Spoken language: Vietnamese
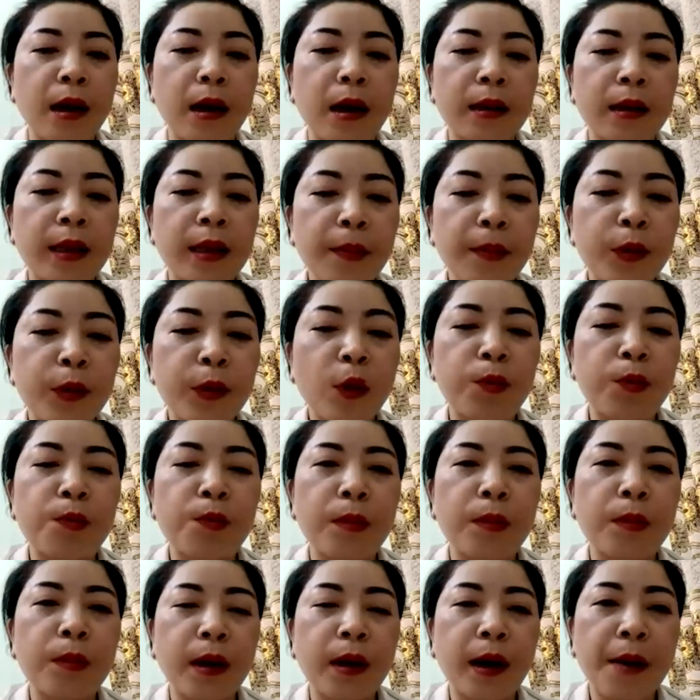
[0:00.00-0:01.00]
tiếp tục
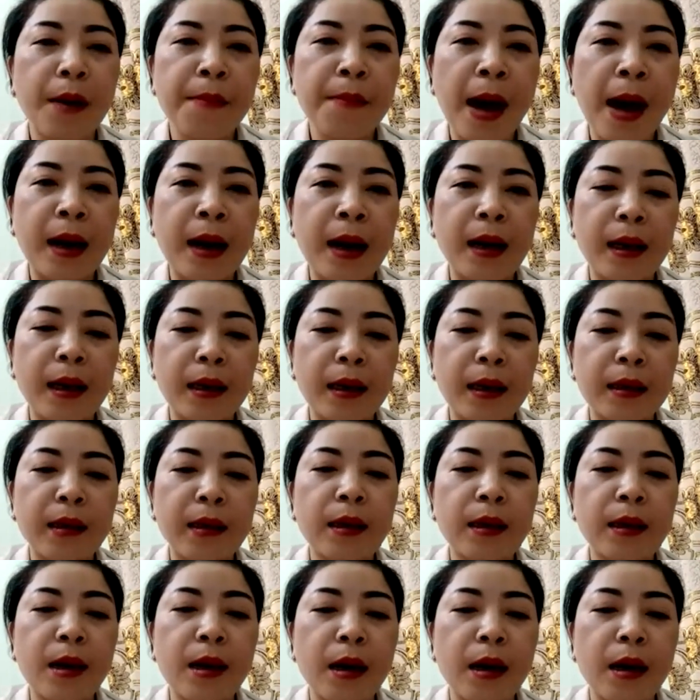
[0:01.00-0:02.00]
các bạn
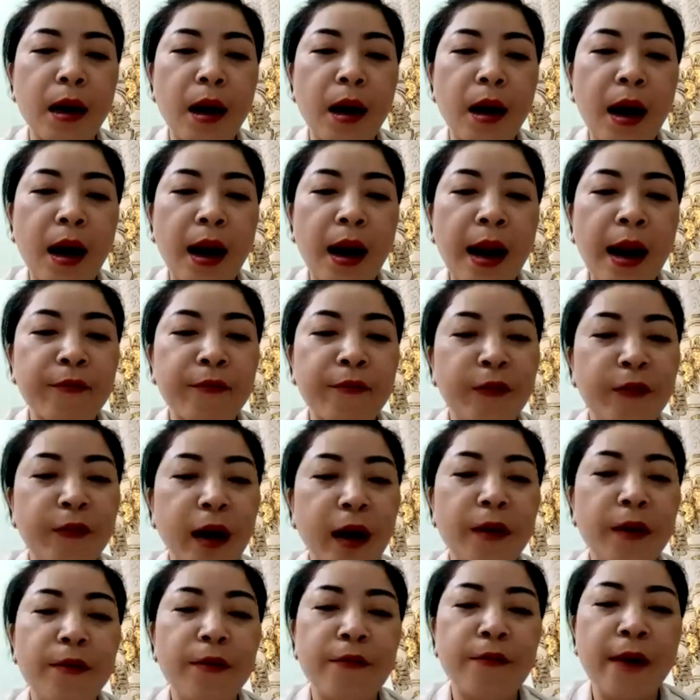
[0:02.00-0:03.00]
à, làm việc
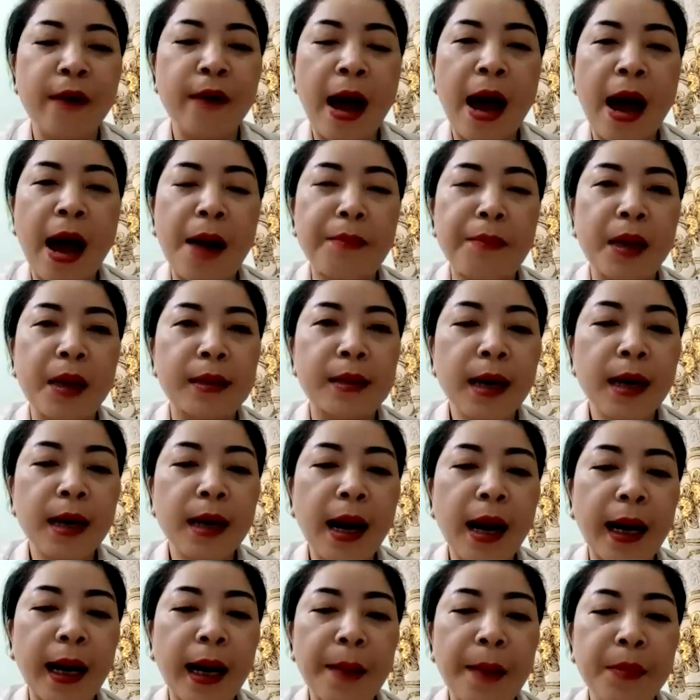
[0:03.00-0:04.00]
và mình rất
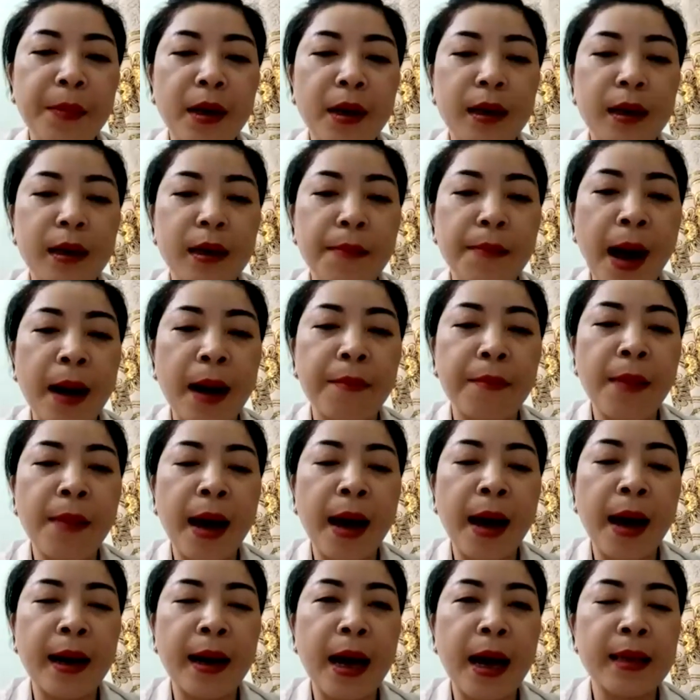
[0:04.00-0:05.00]
là cảm ơn bạn
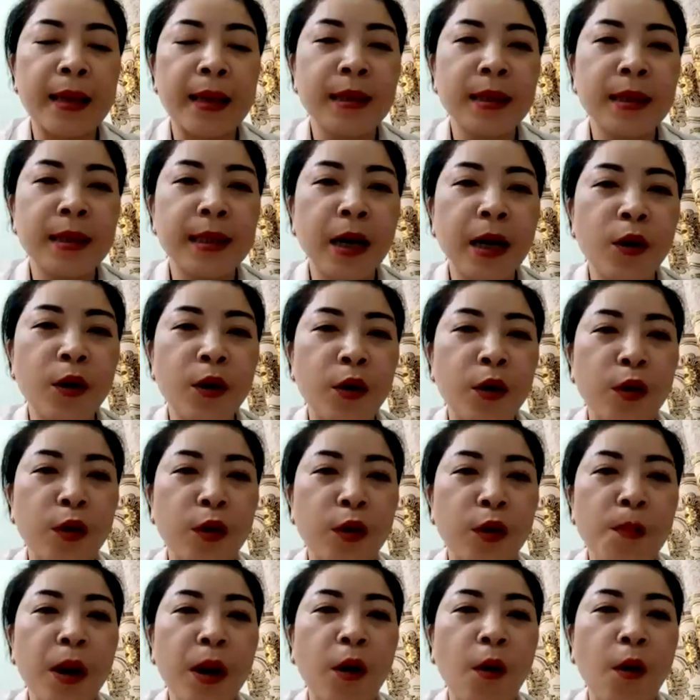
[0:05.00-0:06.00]
bạn đã dẫn dắt đội nhóm
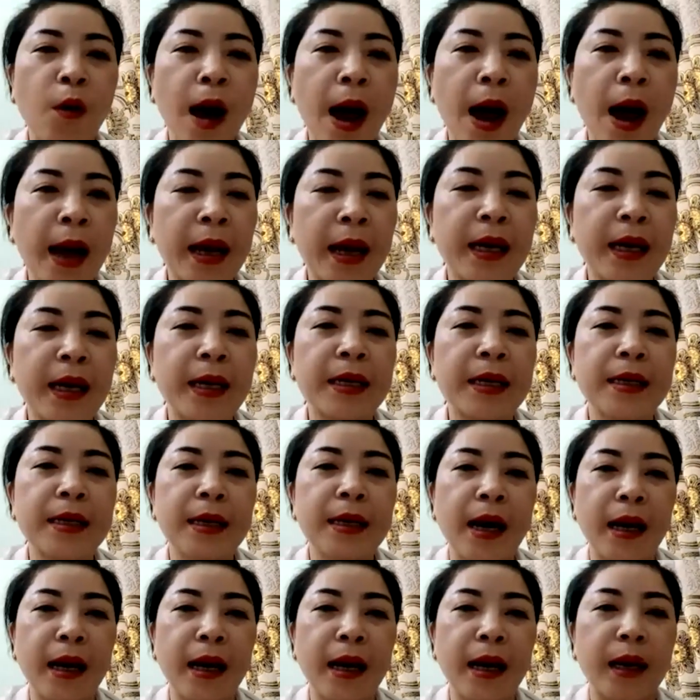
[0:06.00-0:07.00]
là có 2.000
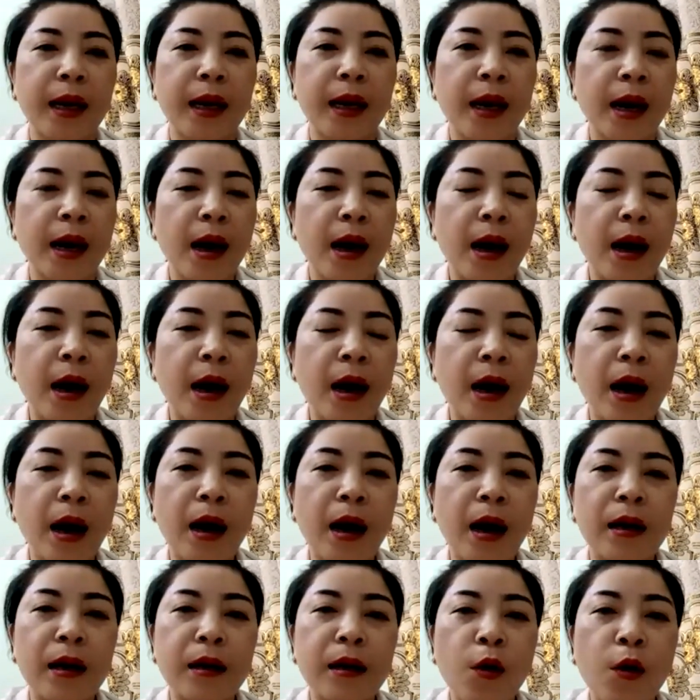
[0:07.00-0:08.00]
người à,
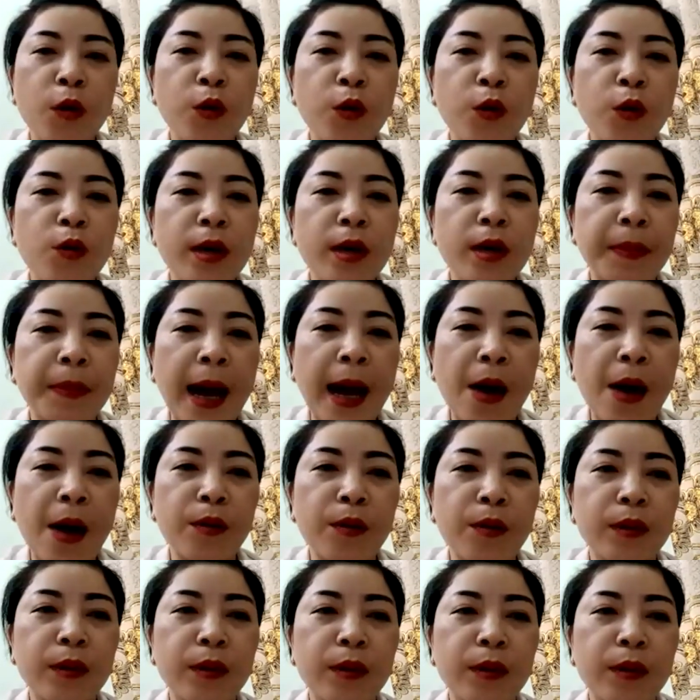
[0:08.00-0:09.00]
có thu nhập cao
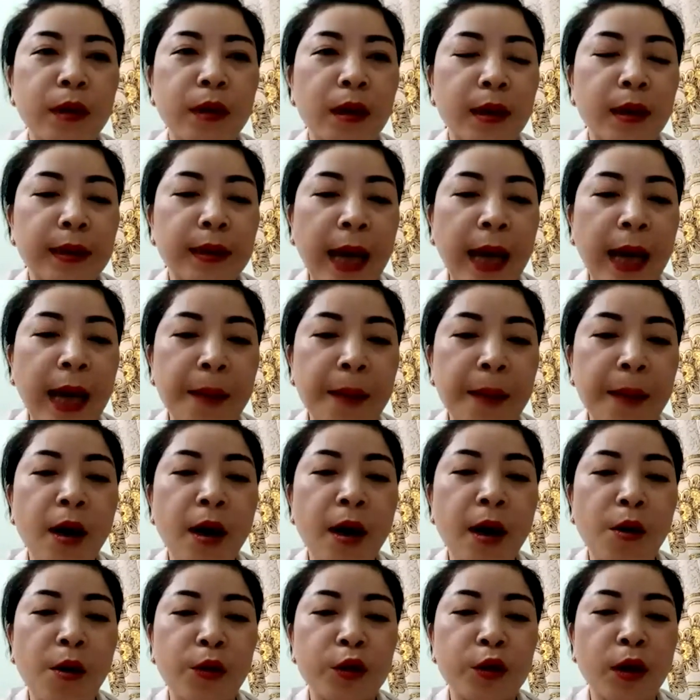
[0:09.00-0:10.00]
từ 8
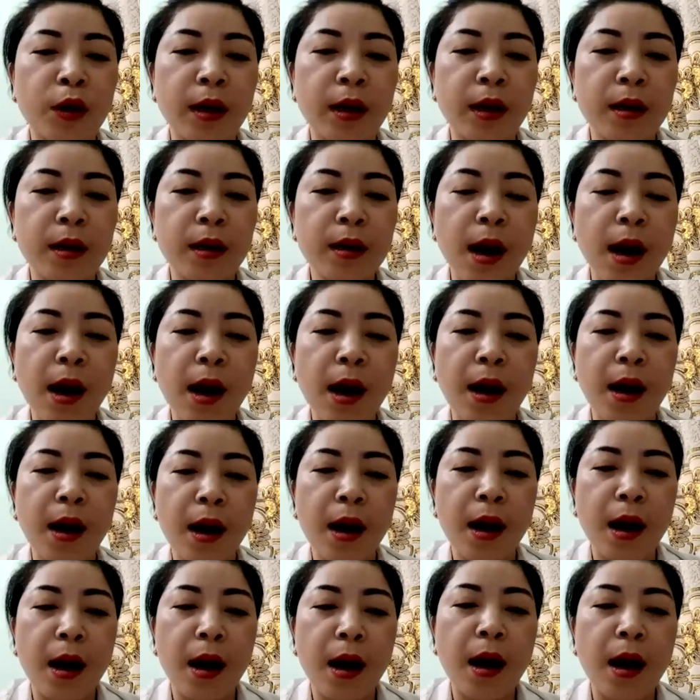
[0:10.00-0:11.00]
triệu cho đến à,
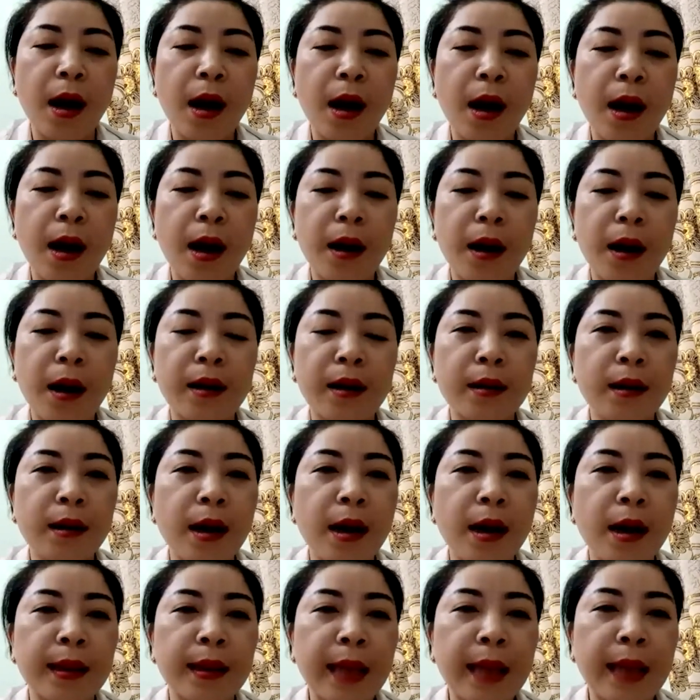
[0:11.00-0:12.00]
80
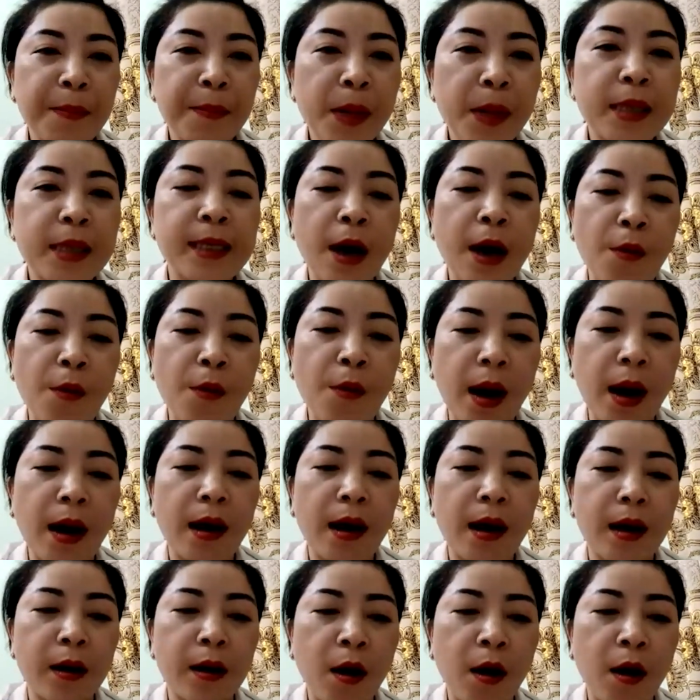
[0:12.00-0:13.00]
à, triệu ạ
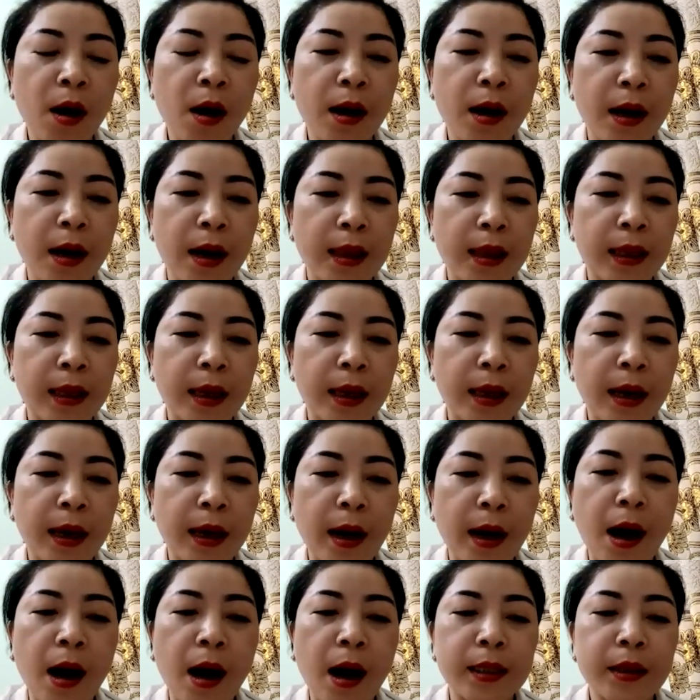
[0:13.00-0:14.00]
đó thì à,
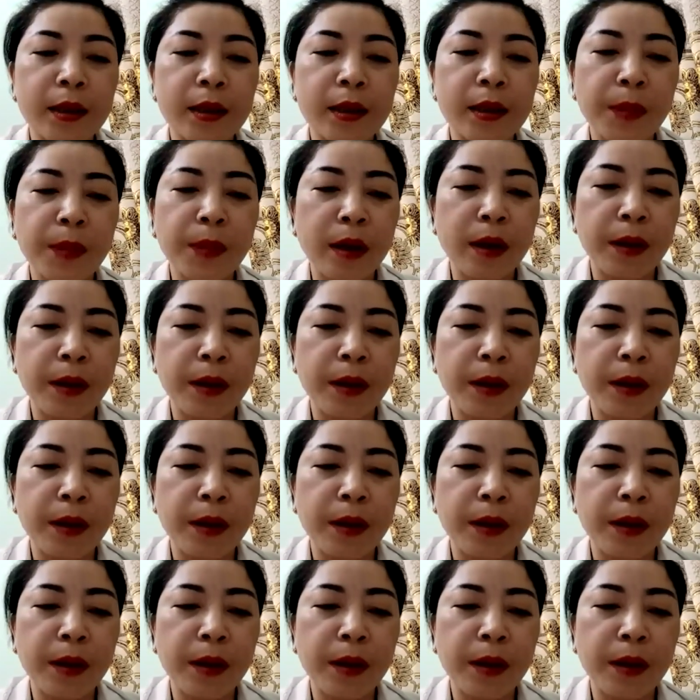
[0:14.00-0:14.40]
ở trong đây thì